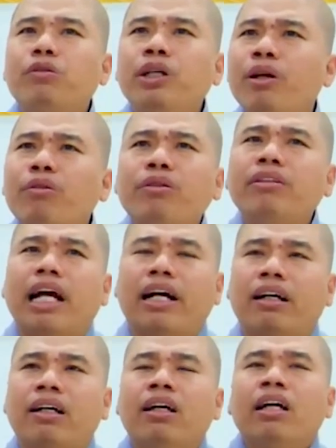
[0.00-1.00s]
Nếu
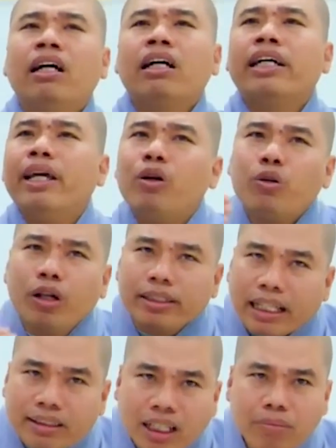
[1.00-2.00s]
rằng kêu
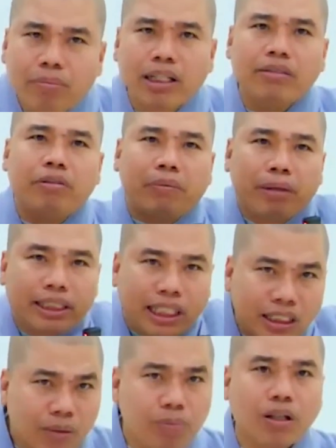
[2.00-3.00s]
người ta tin mình và mình
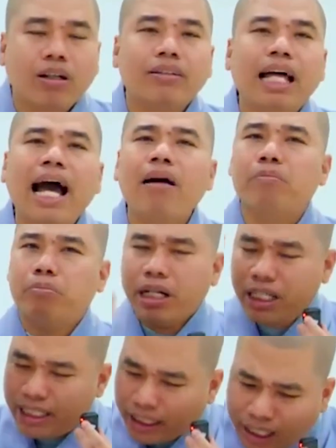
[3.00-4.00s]
sẽ giúp được người ta,
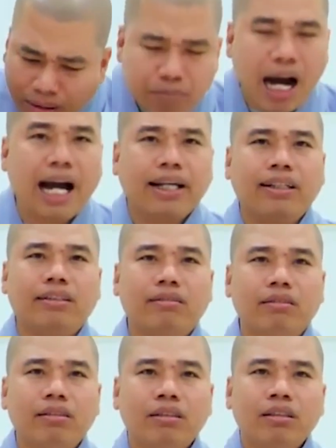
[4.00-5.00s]
mình sẽ thất bại.
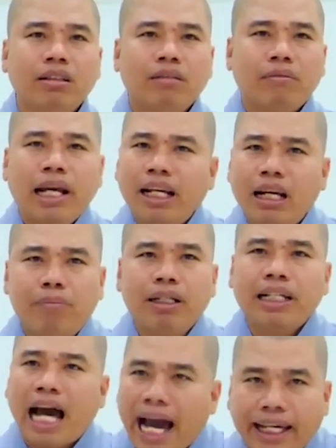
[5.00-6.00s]
Đây là
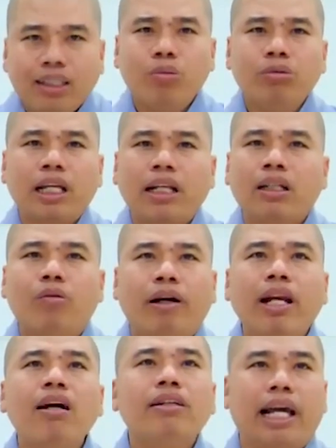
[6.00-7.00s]
mình hại chúng sanh không
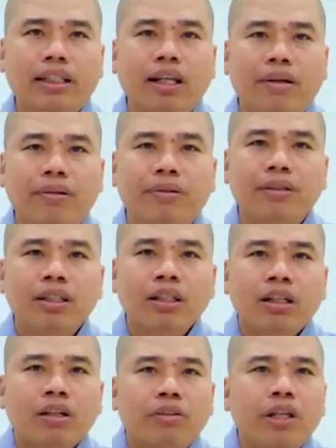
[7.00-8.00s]
phải đơn giản đâu,
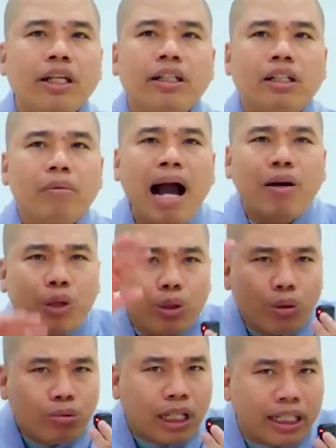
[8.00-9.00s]
vì bao nhiêu
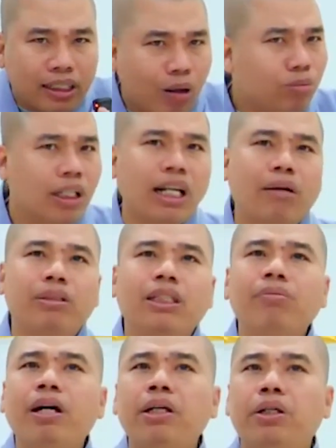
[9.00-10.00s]
chúng sanh không thể nào mình
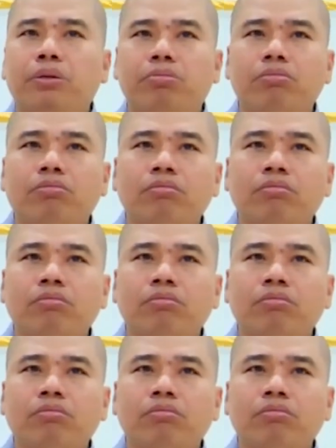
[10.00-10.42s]
giúp hết được.